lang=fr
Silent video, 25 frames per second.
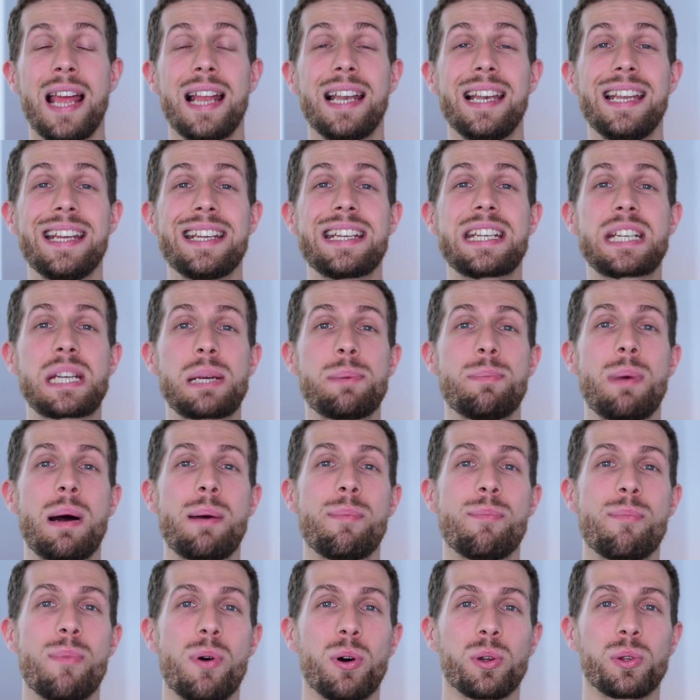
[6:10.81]
les schémas
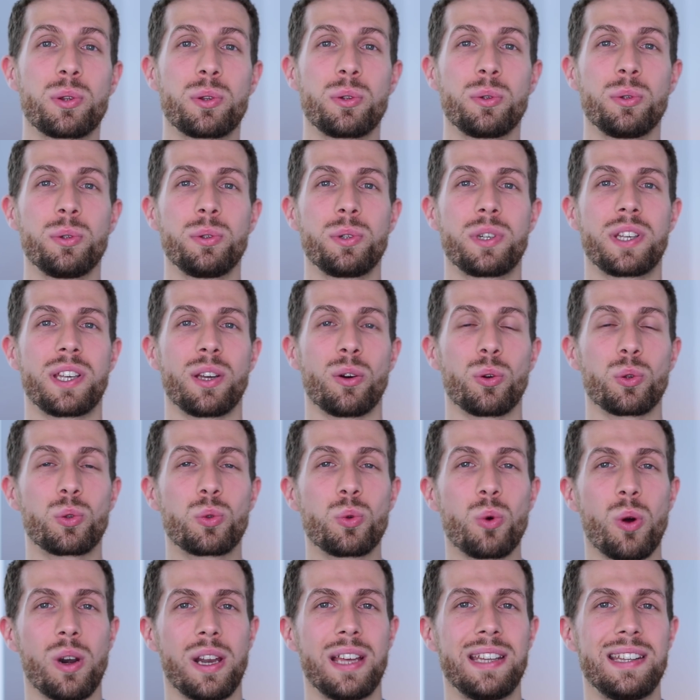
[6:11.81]
mentaux qui
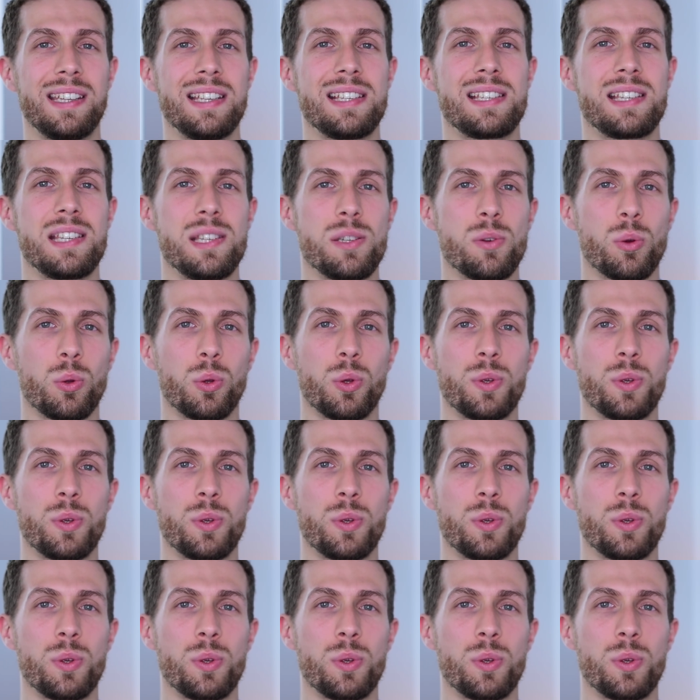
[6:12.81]
entourent la décision